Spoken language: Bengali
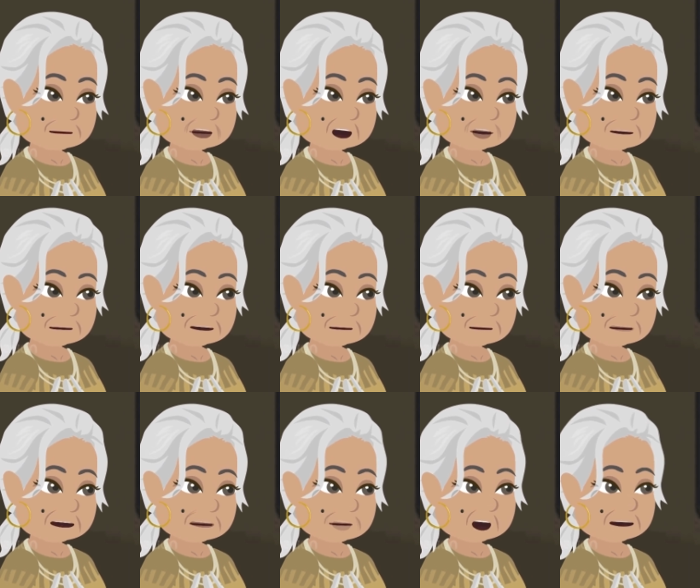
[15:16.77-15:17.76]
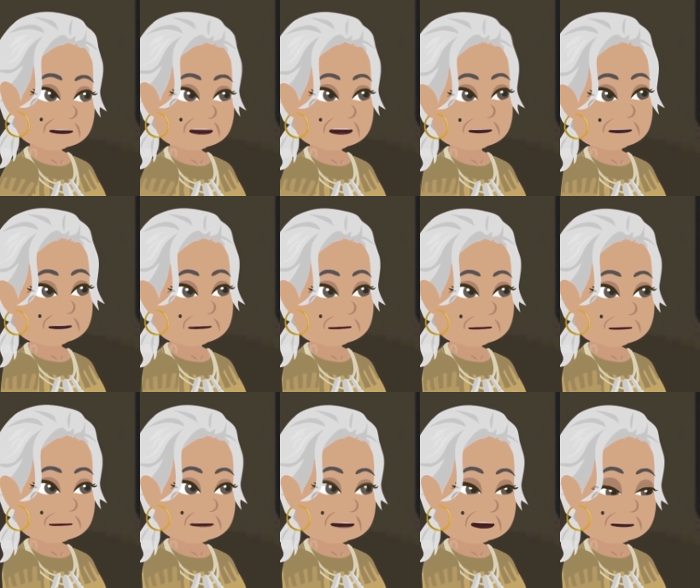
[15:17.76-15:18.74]
যা কিচ্ছু খাবো না আমি
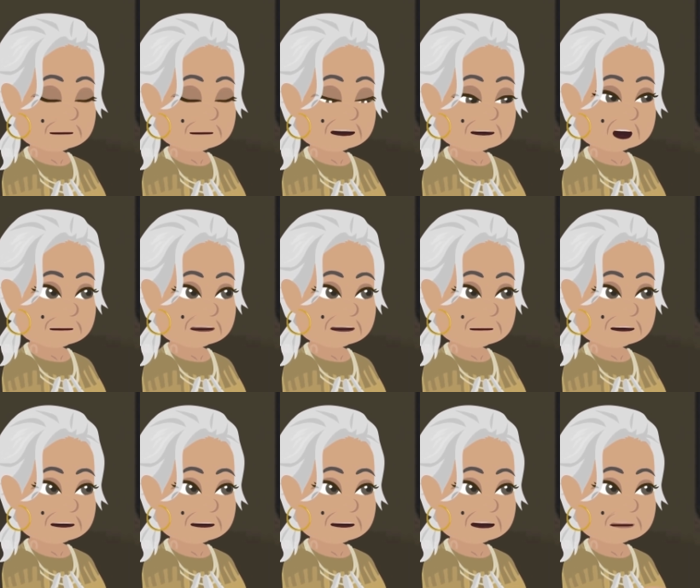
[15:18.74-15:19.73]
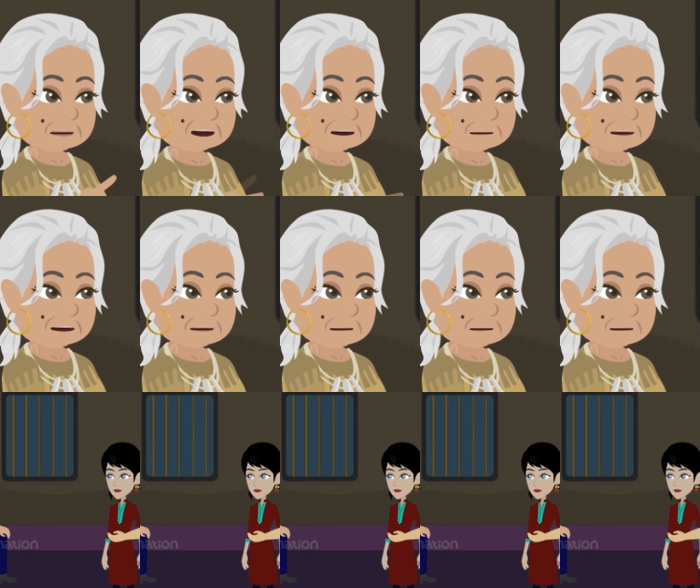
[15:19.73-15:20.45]
এমন ক্ষুধার্তই ঘুমিয়ে পড়বো